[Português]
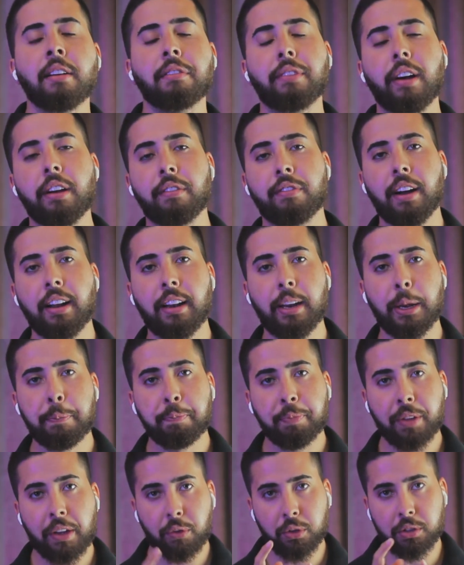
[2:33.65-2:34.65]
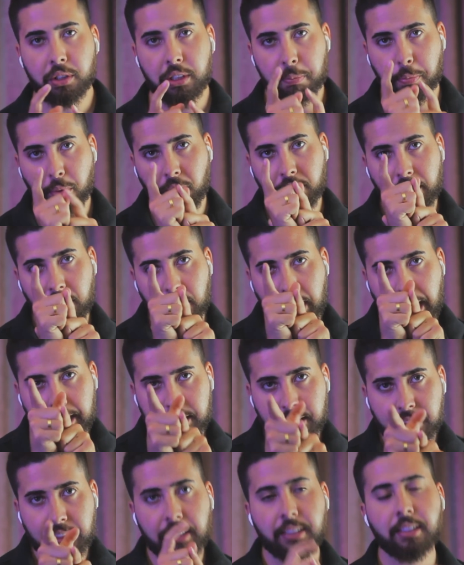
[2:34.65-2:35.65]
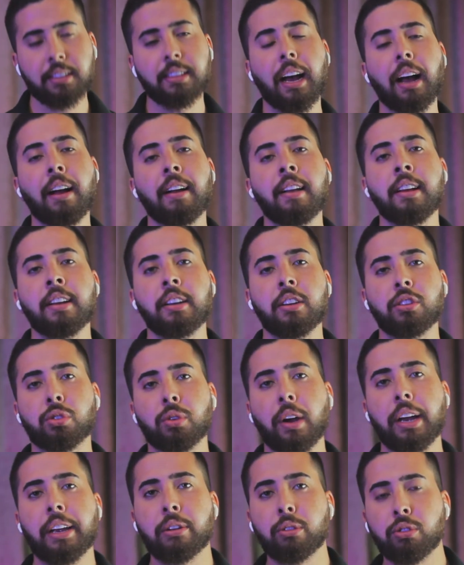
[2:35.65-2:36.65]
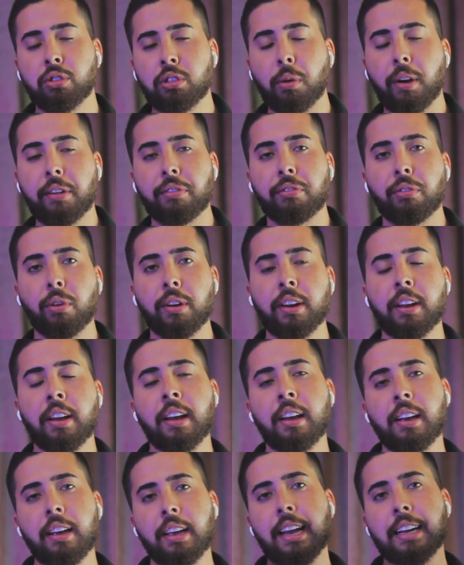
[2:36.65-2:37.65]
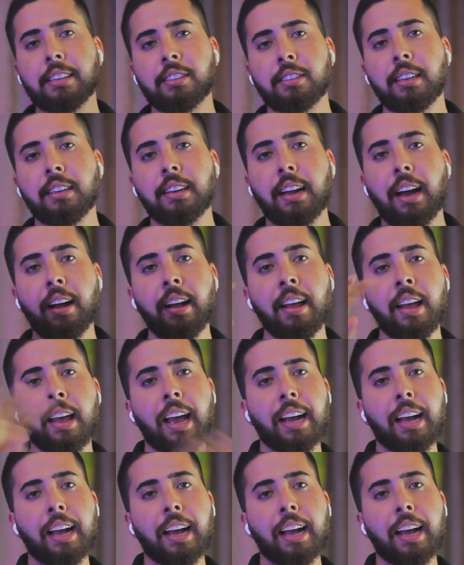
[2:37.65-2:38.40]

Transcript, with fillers: vai valer e você pode acessar isso aí no seu iPhone e assinar